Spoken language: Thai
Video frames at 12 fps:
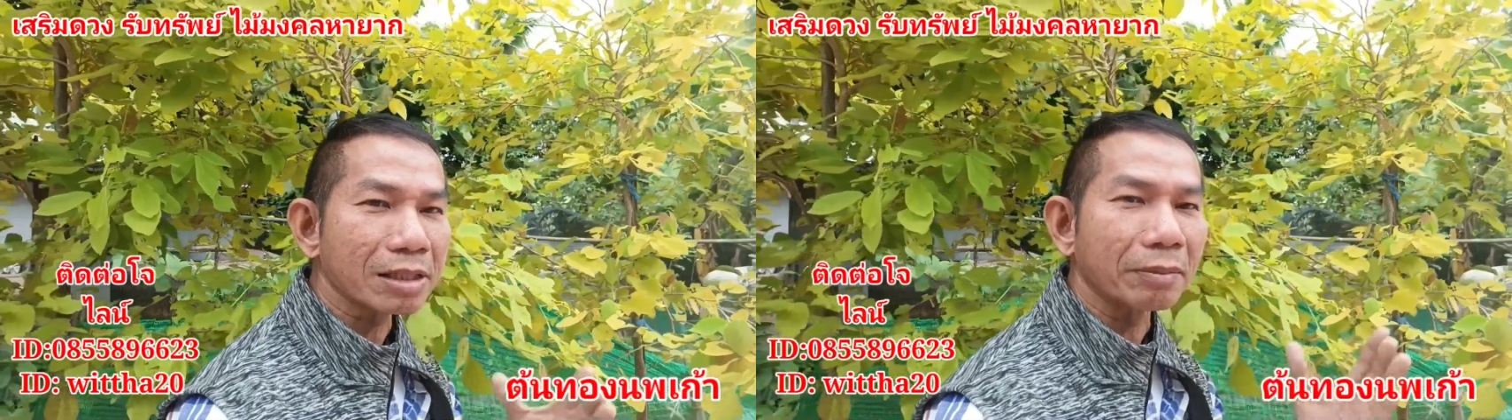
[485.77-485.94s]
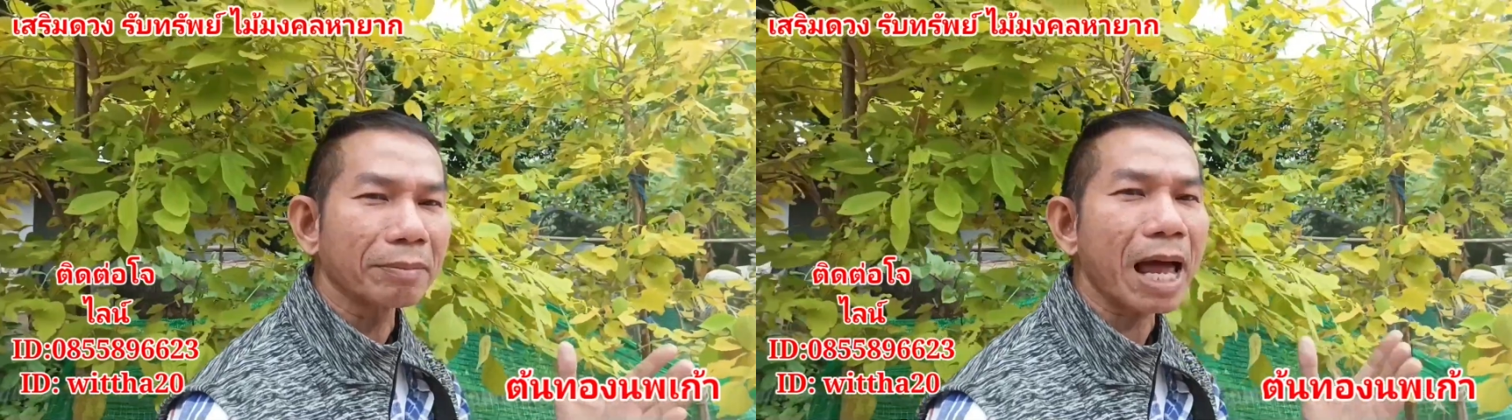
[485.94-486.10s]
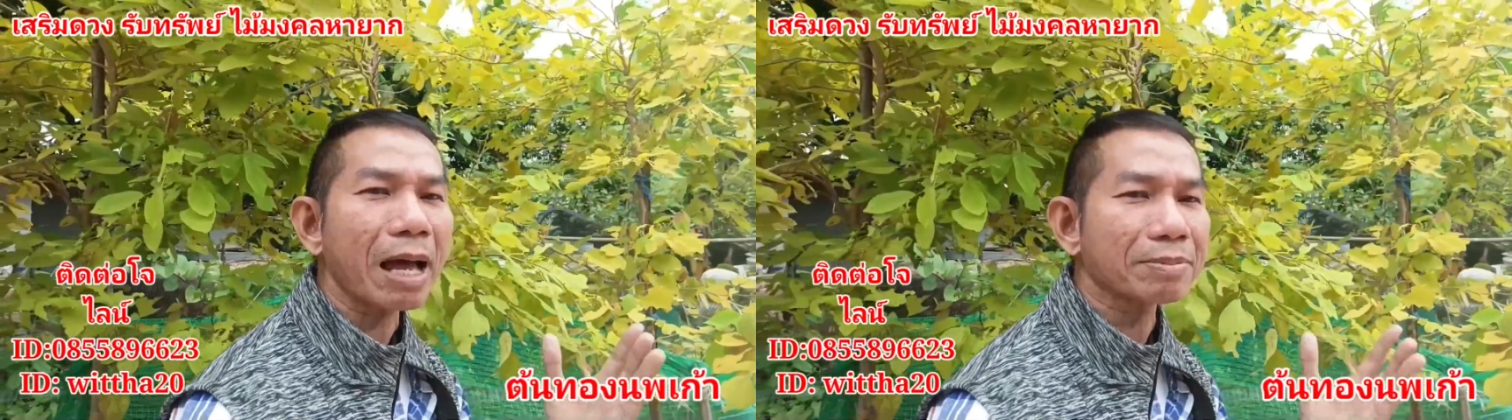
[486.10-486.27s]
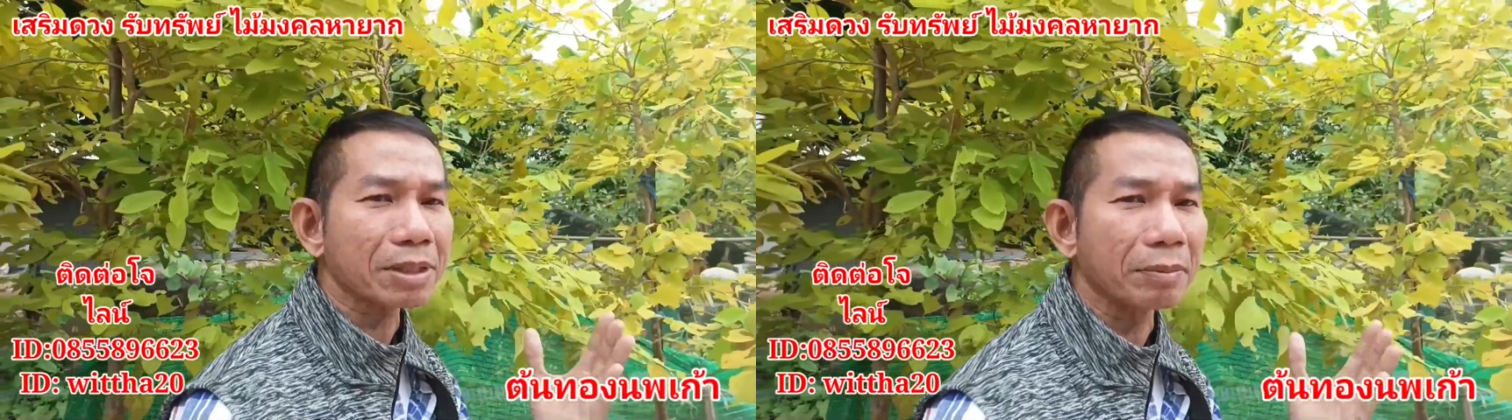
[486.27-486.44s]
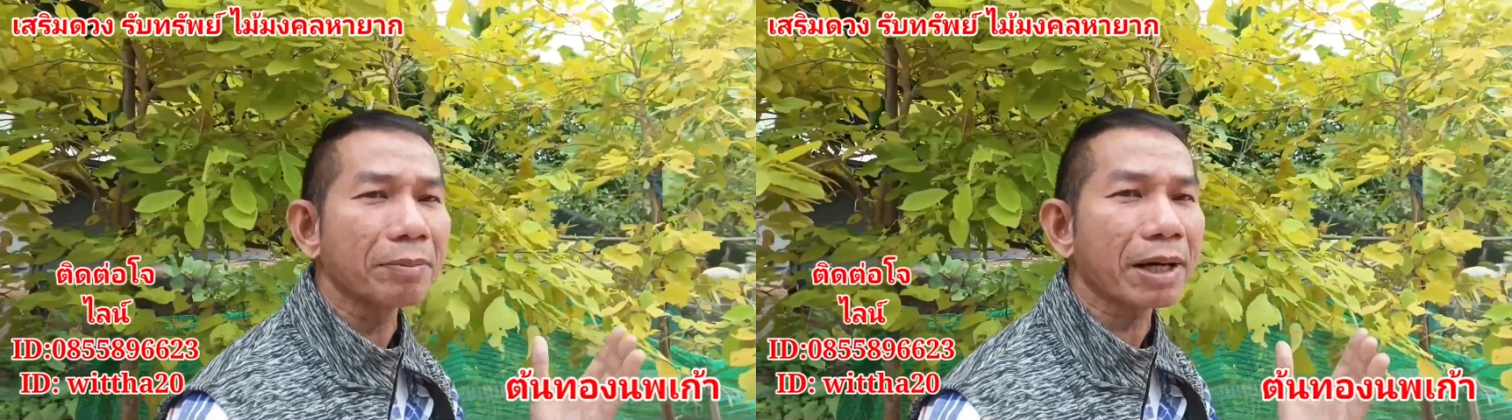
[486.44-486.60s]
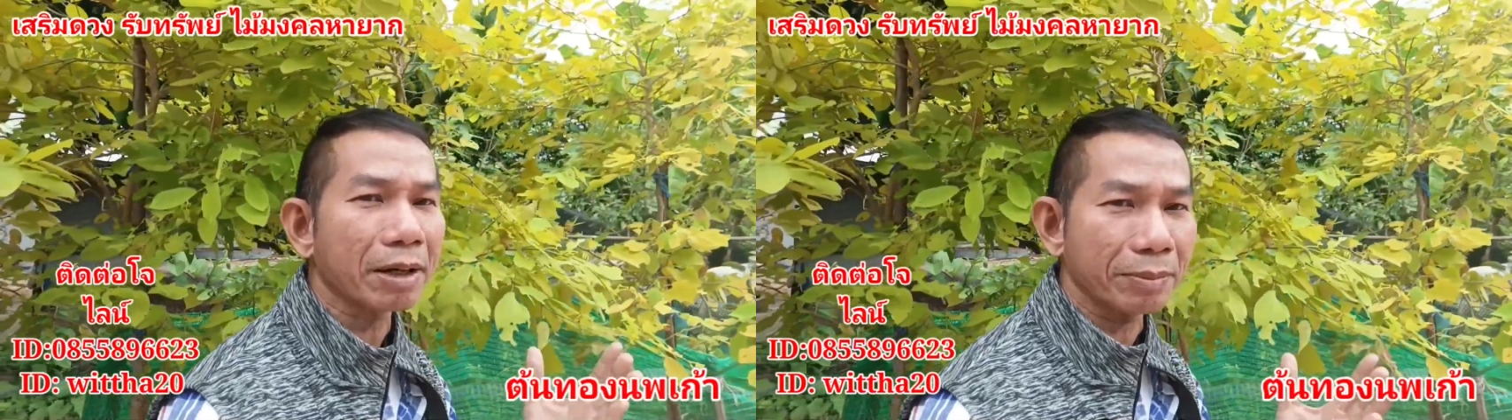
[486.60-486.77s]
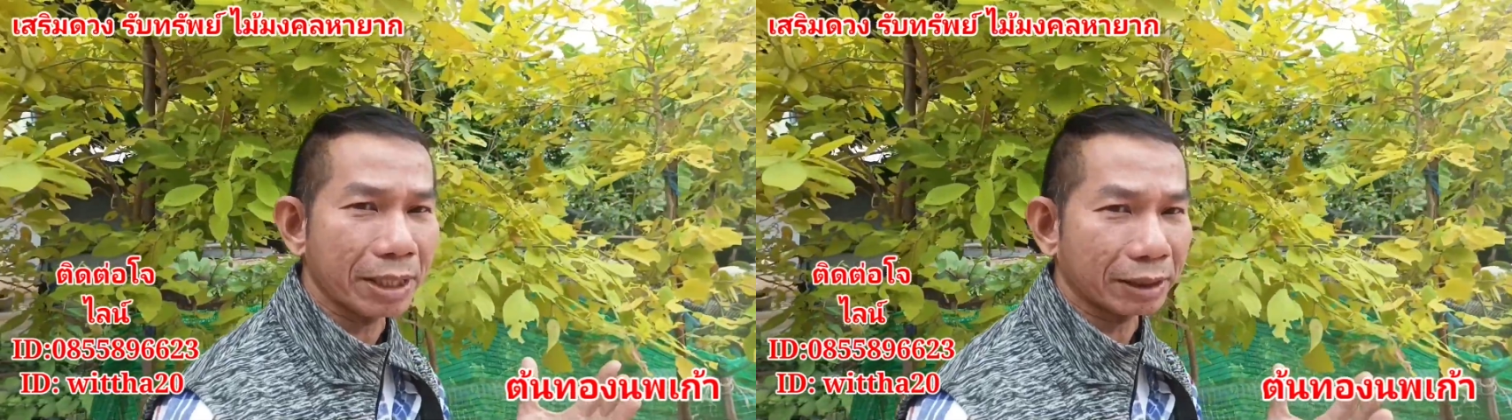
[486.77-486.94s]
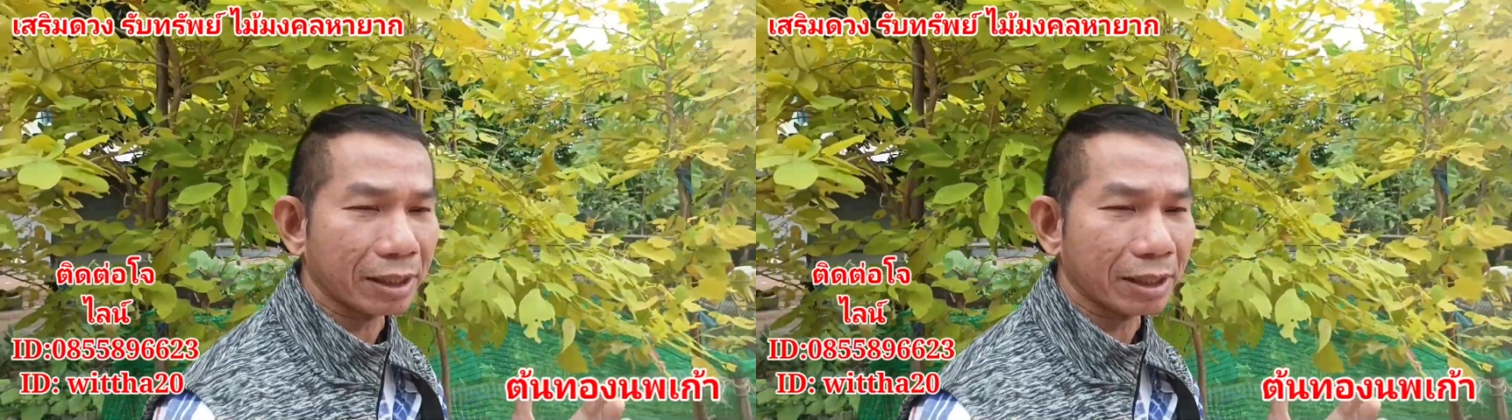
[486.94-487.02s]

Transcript: ริมลาบเสริมบารมี